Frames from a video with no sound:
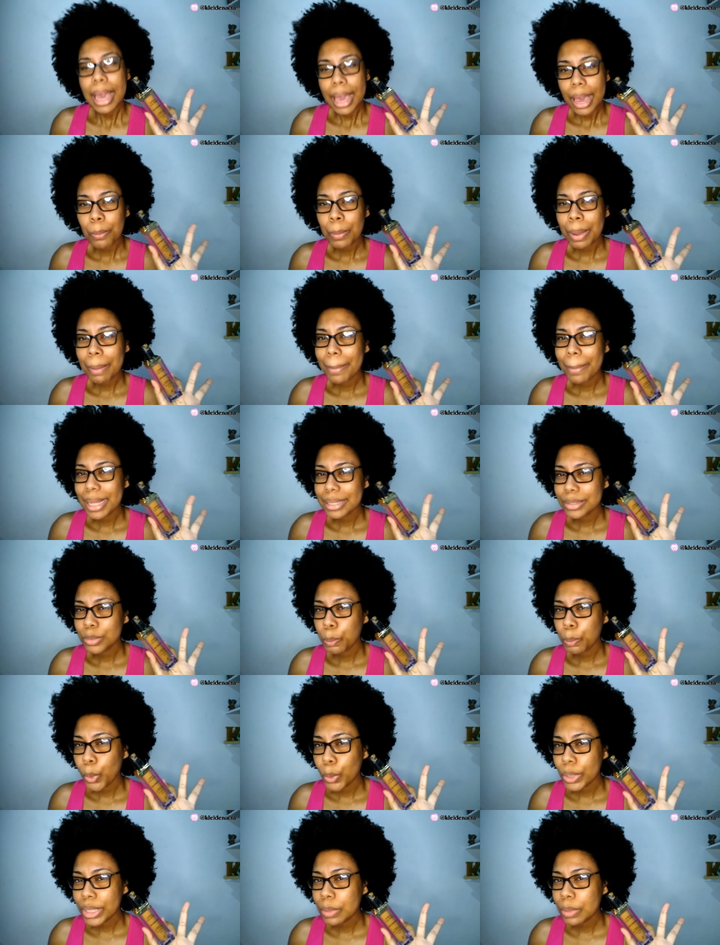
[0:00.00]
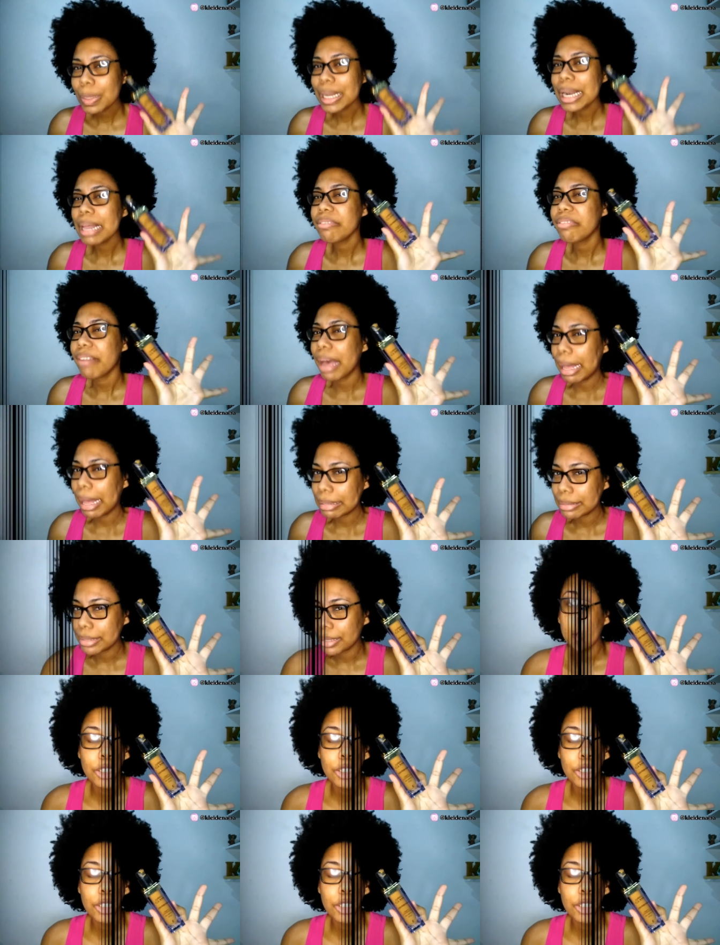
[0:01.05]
é uma base um pouquinho elevada.